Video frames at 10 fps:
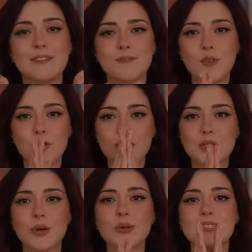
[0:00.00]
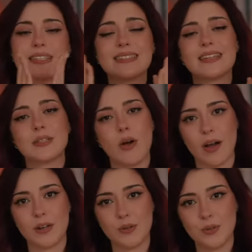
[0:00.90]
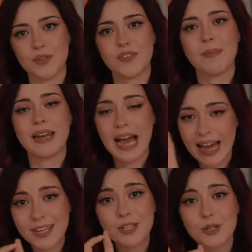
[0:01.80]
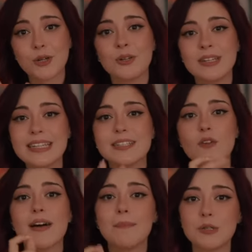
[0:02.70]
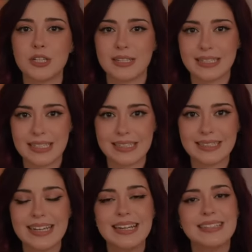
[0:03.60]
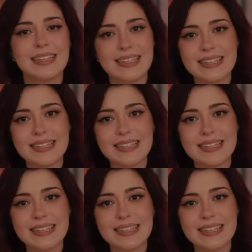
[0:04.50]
Der Vorwurf des Ghostings ist also auch eine Lüge. Wenn man angekündigt auf Abstand geht, dann